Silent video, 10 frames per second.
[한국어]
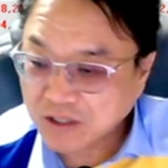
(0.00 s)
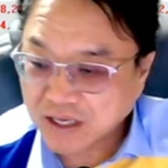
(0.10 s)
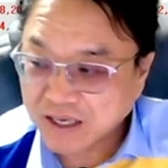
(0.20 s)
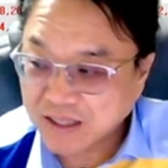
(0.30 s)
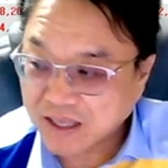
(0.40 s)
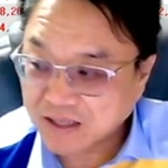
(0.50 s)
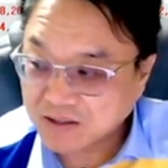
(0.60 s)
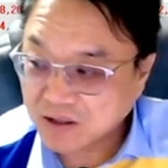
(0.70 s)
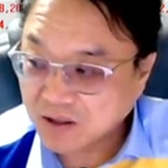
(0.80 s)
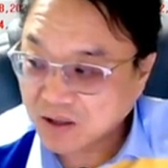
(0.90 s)
조정대에
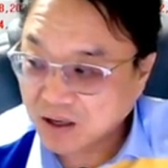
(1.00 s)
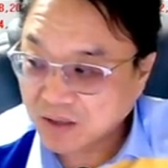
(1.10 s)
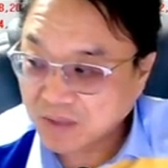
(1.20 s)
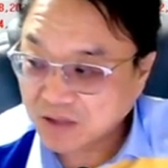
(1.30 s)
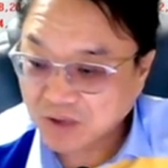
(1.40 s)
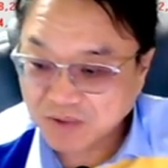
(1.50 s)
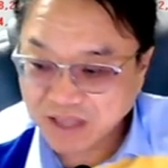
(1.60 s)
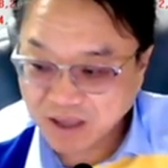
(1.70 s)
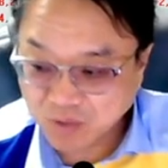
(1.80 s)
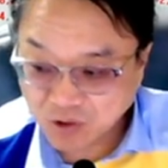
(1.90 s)
대해서 어,
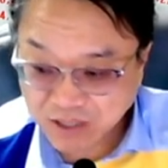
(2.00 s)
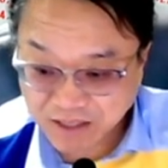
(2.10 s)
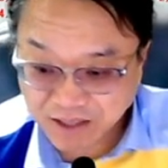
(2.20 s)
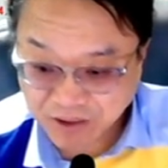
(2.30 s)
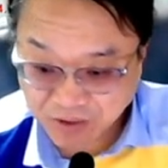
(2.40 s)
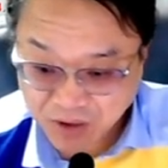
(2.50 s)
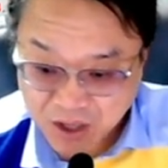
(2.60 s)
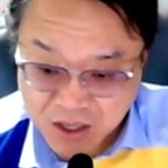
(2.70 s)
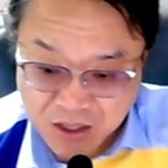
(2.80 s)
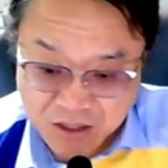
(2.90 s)
방송 한번 해볼
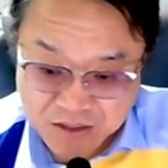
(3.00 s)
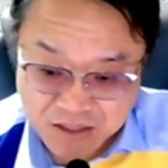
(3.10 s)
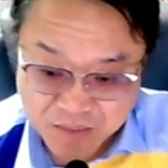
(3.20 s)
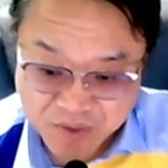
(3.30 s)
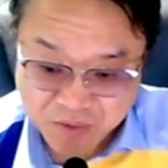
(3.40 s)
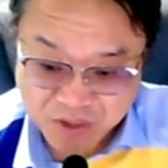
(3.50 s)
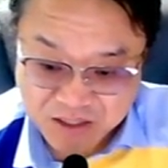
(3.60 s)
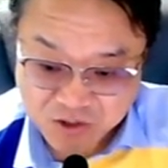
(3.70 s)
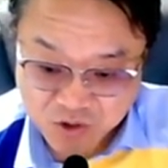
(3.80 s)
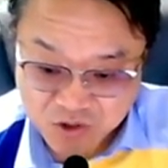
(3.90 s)
텐데요. 자,
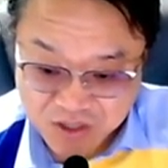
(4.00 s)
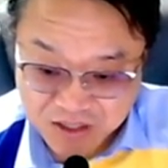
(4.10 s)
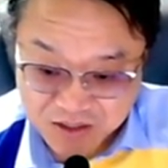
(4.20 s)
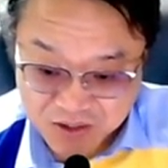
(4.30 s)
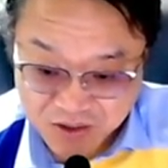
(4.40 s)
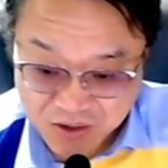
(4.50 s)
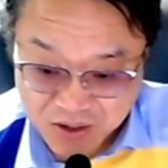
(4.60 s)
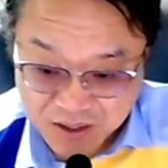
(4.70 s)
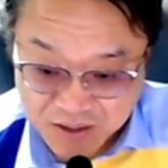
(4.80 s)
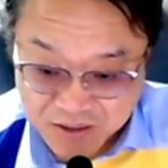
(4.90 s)
피보나치
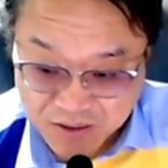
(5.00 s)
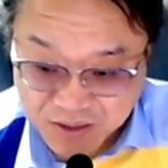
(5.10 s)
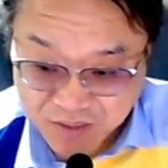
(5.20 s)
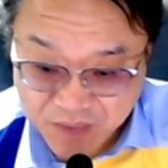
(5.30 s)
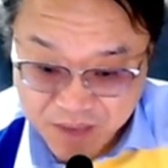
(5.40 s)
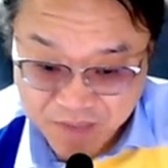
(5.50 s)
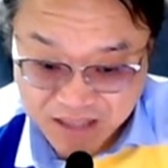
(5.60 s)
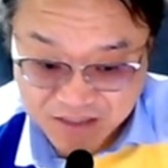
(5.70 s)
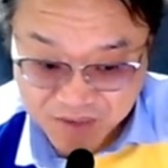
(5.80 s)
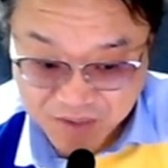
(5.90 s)
조정대는요. 여기
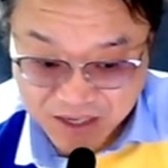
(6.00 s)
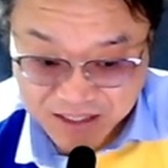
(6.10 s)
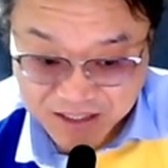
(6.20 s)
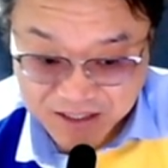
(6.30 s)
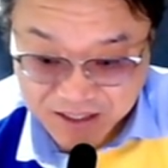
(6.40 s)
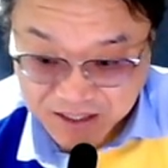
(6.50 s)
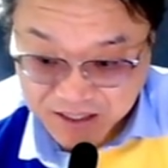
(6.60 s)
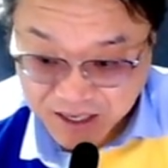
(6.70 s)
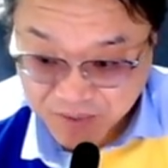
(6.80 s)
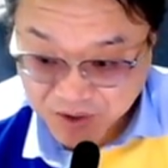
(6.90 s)
맨 마지막
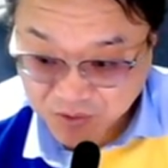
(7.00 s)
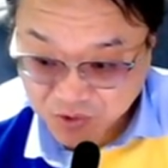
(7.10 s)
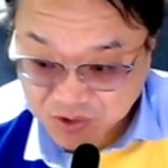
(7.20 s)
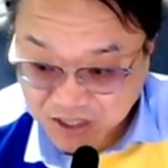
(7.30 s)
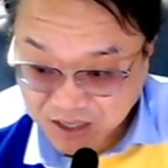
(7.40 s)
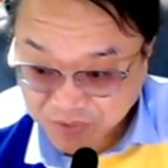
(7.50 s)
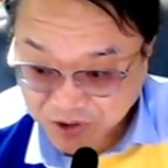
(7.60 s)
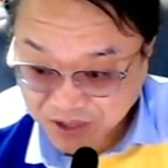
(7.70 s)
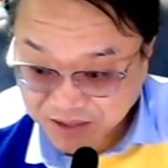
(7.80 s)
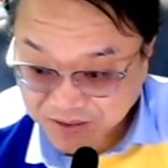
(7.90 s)
마디를
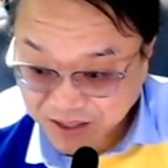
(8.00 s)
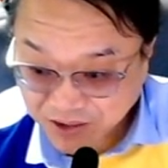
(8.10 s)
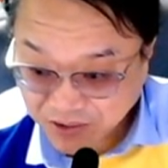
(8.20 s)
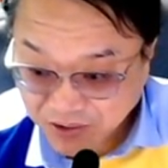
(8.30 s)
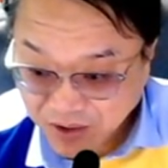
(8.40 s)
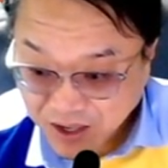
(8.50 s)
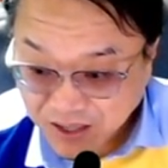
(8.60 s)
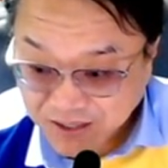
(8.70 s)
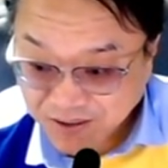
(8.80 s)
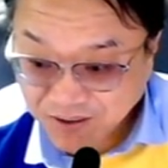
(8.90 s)
KB금융제가
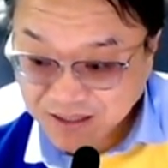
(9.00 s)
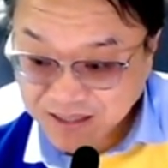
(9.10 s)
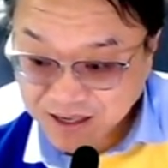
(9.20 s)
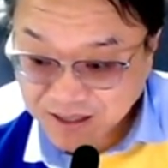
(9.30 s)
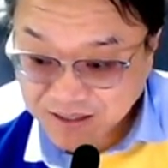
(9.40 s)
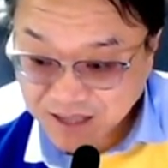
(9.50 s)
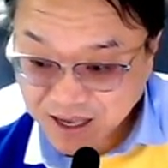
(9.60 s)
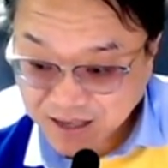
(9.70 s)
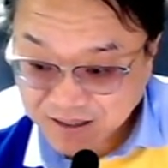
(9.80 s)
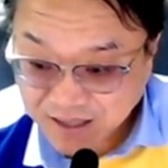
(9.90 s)
표현하는데요. 여기
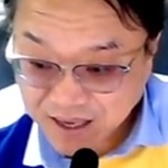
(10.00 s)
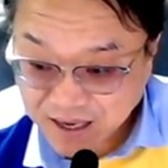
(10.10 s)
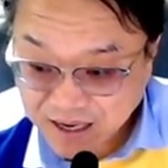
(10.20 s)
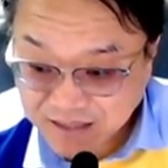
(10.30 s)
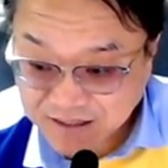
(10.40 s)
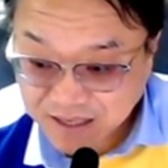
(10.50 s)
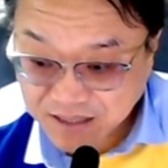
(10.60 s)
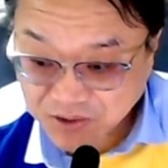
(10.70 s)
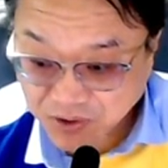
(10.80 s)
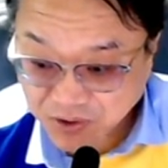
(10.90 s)
상황이다. 그렇게
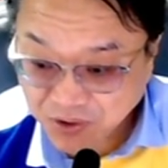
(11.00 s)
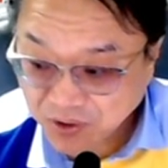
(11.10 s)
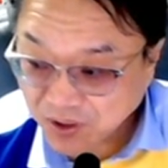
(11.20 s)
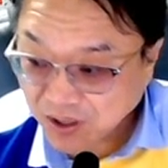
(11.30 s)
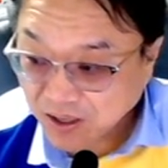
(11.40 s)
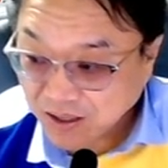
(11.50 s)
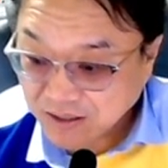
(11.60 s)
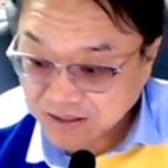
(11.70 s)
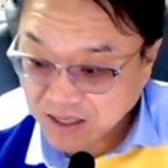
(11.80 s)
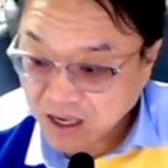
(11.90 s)
가정을 하죠.
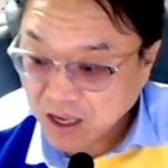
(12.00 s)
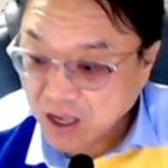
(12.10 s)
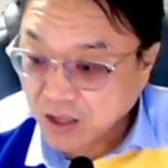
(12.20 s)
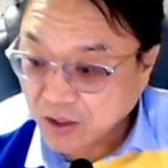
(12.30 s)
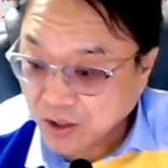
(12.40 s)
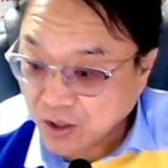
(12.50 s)
자,